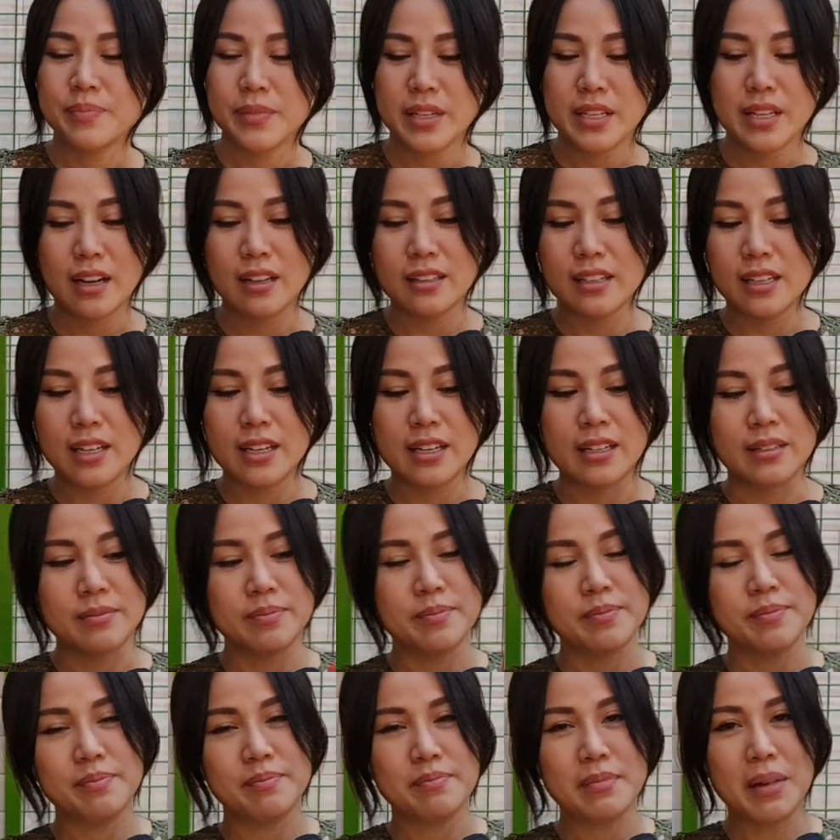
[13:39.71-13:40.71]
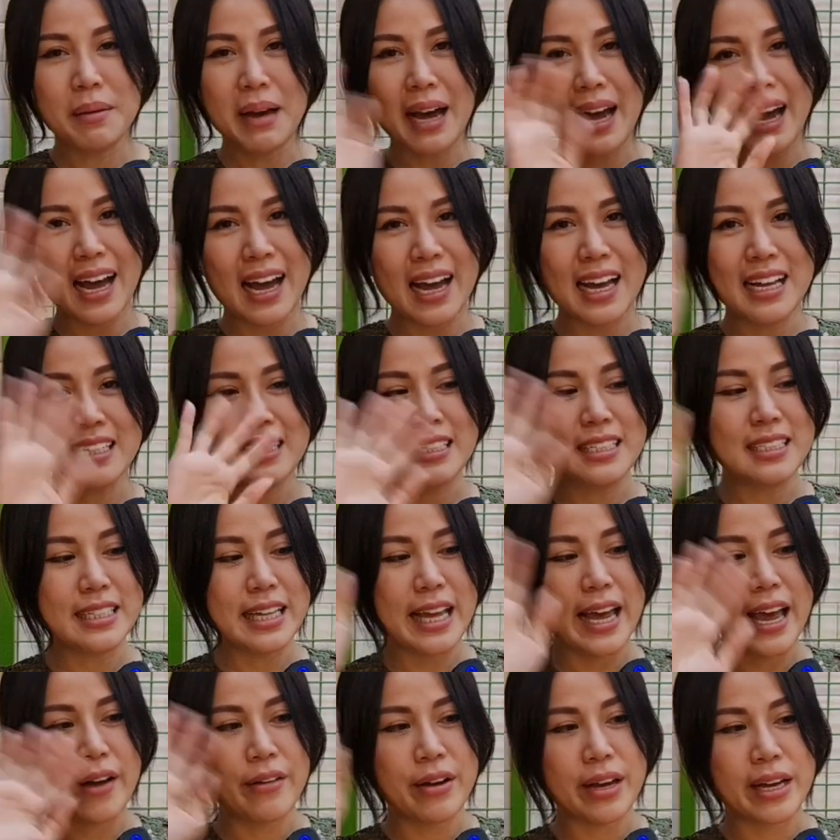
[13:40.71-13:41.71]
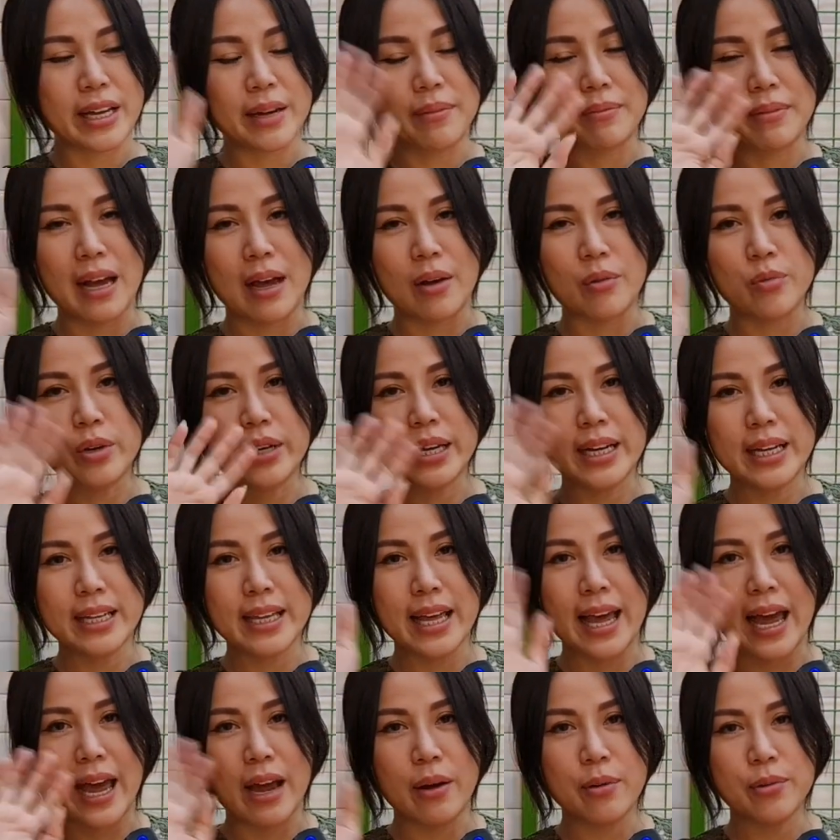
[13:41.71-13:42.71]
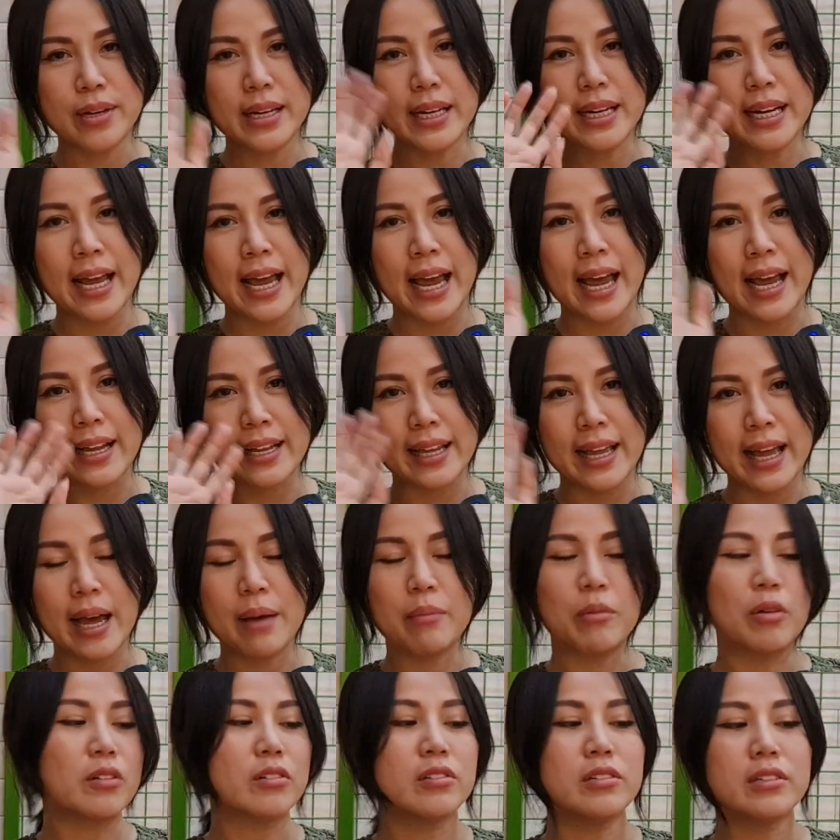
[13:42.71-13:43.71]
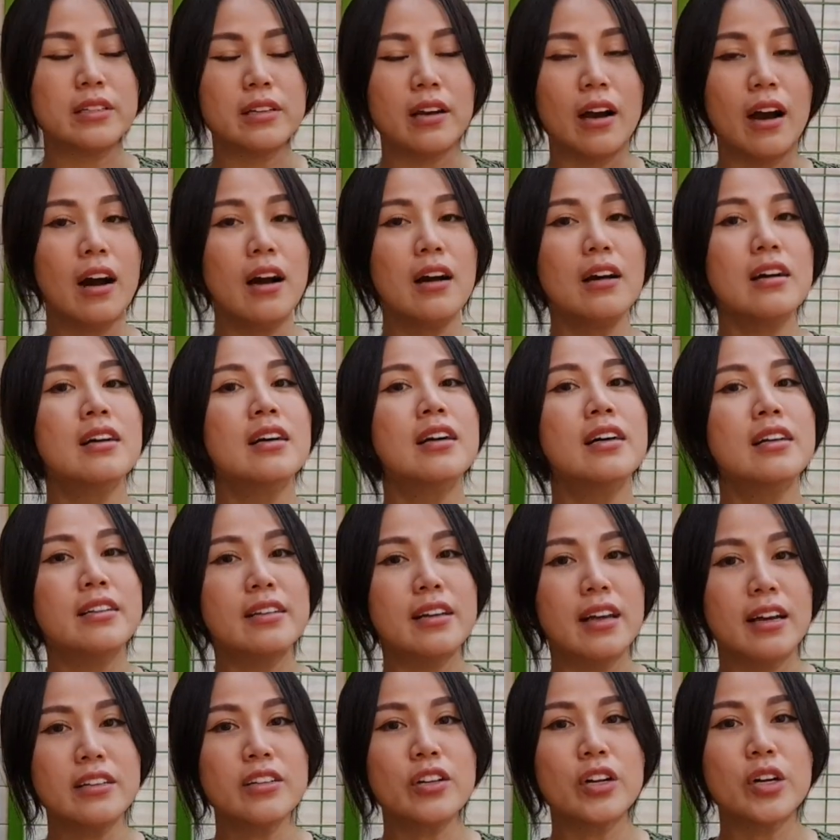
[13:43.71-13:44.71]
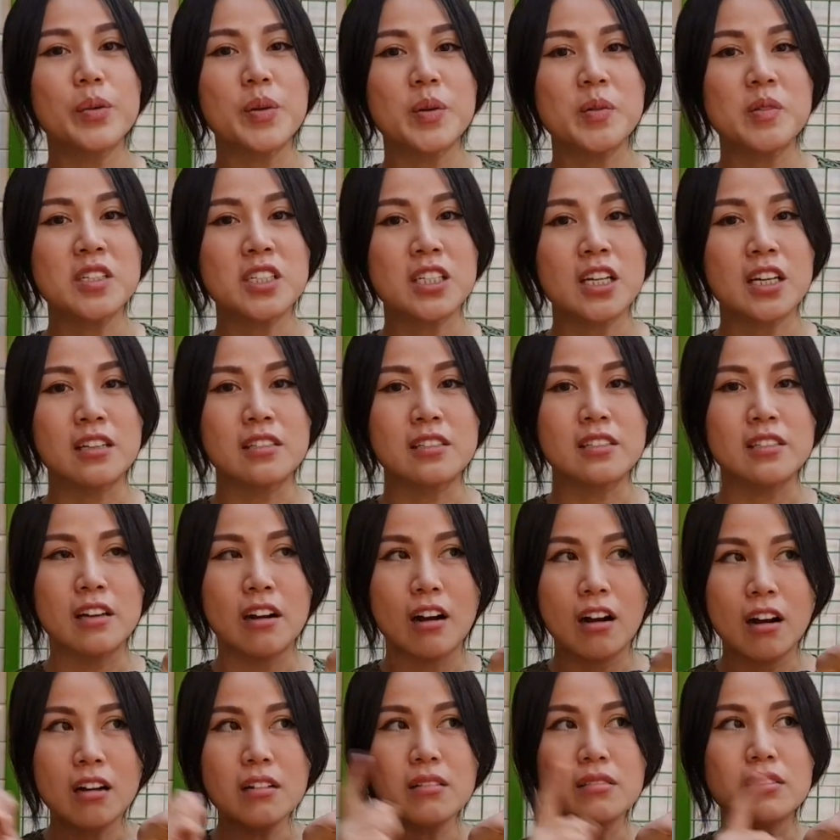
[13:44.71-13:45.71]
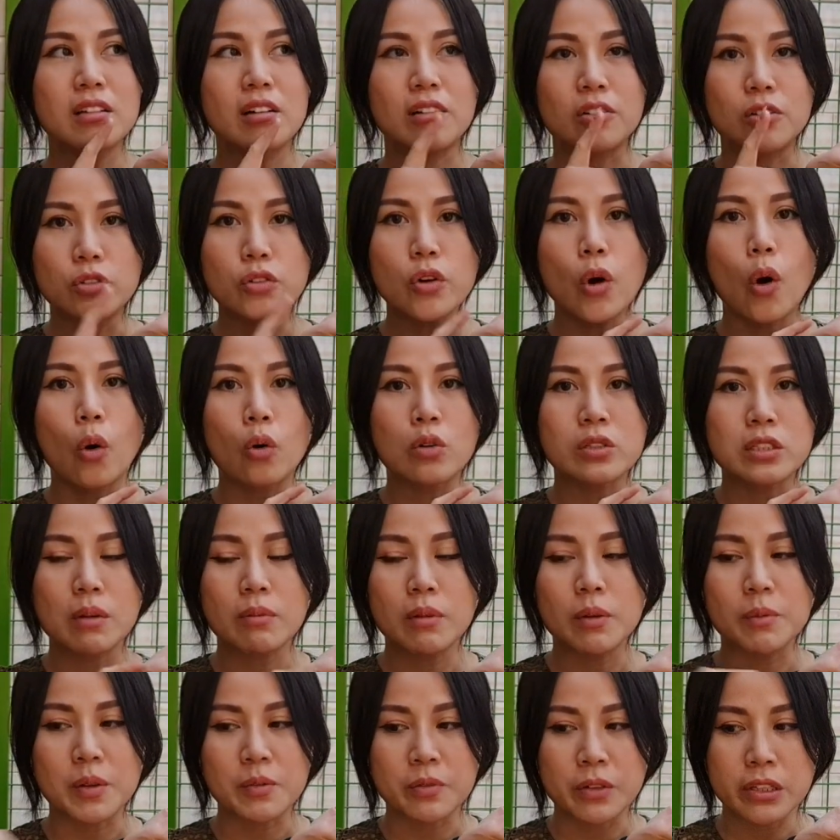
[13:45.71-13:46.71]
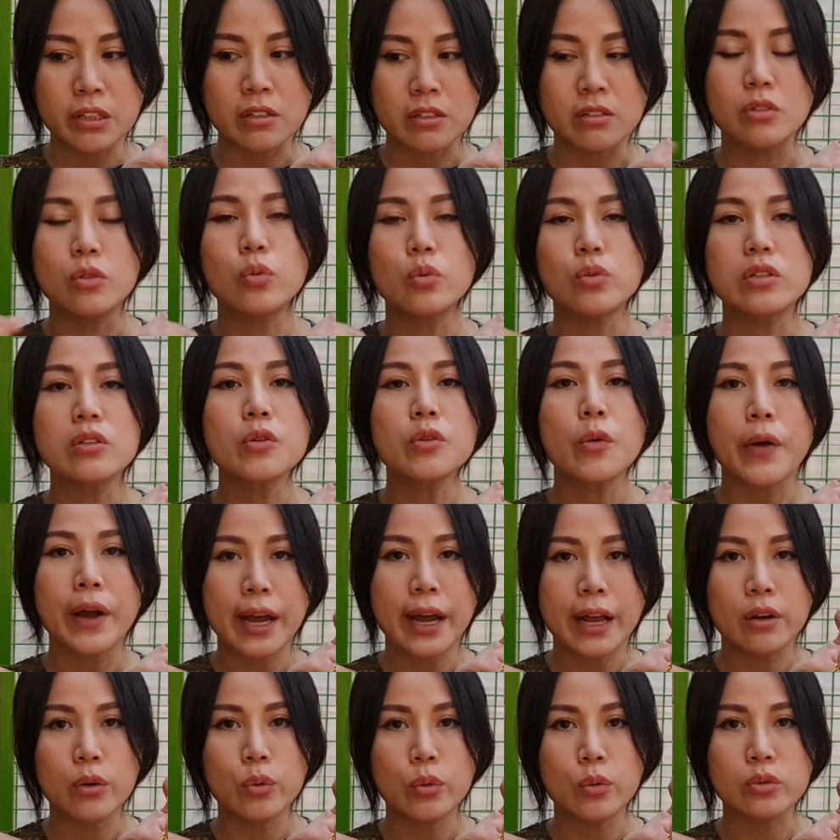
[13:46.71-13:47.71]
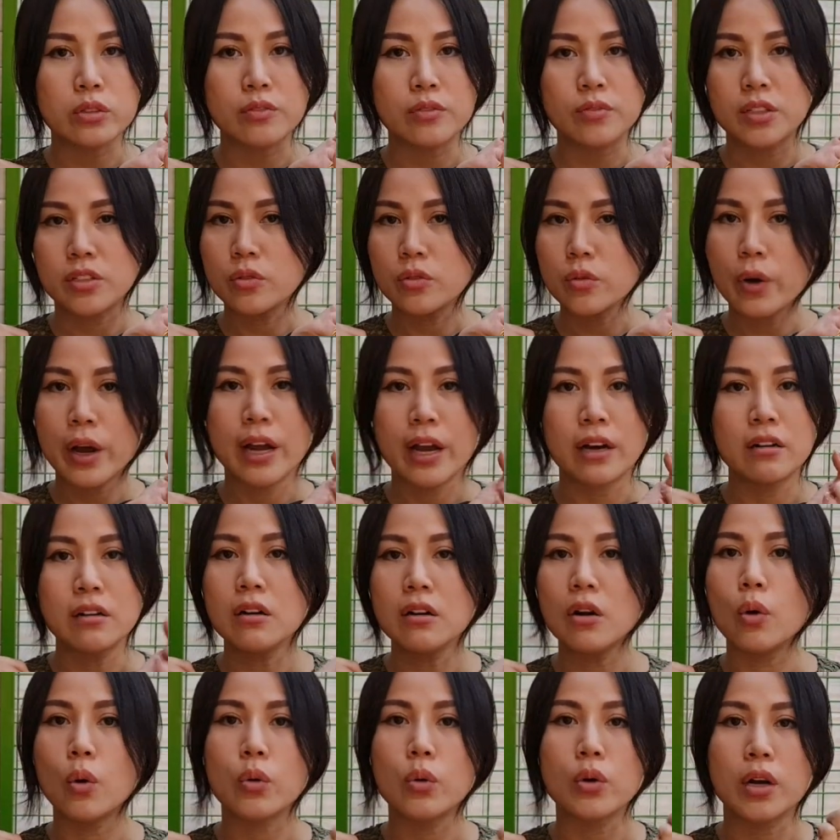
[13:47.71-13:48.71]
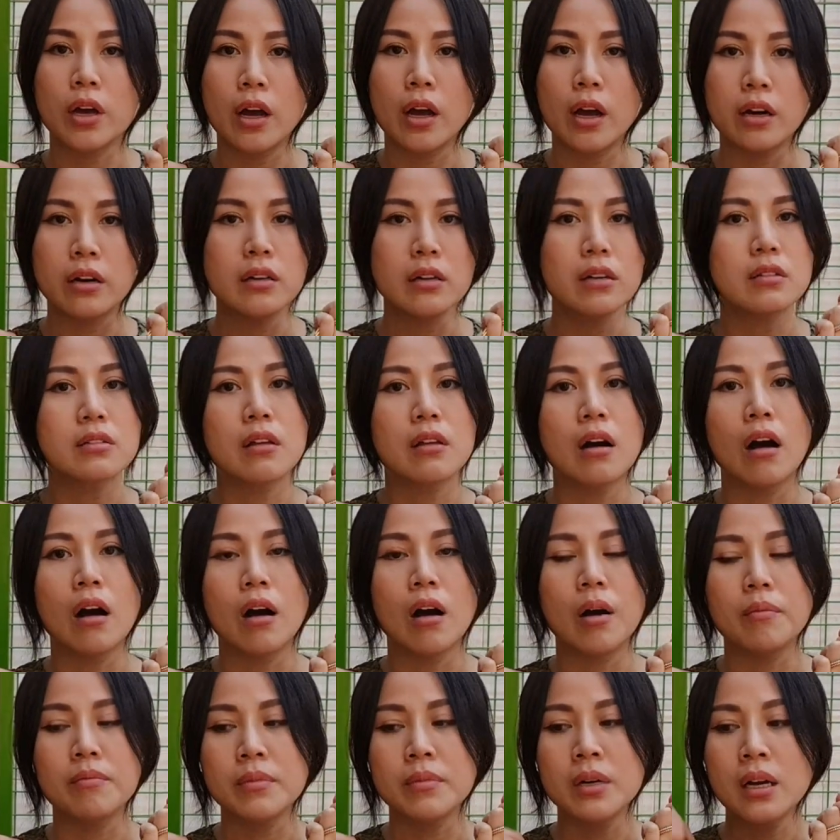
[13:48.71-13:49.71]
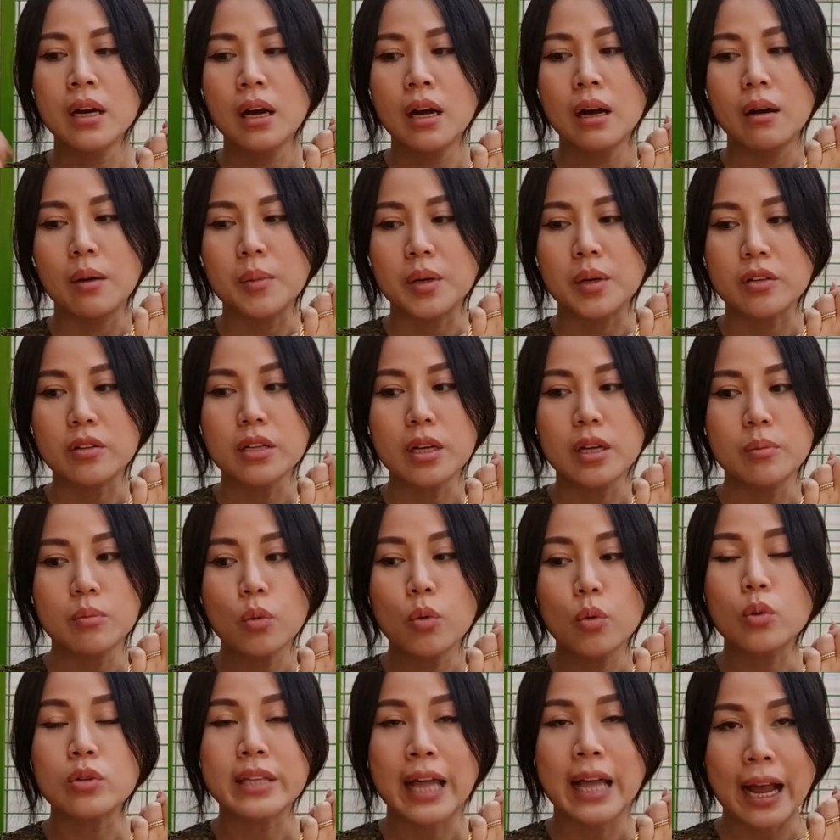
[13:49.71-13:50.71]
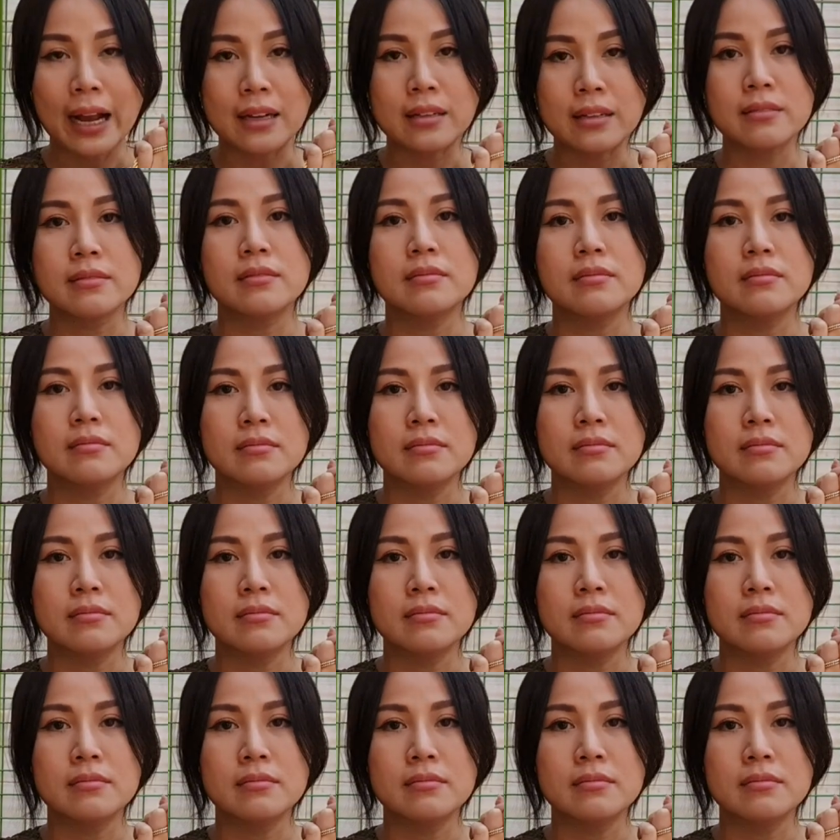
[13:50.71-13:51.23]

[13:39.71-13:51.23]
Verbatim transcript: Bây giờ thì bye bye, xin chào, hẹn gặp lại quý khán giả, quý khách hàng nha. Mọi người nhớ đến Color Man Fashion, nhớ thử đồ xong rồi mình phải thử luôn nước hoa luôn. Tại vì nước hoa rất là ok, rất là thơm, mình có thể mua tặng.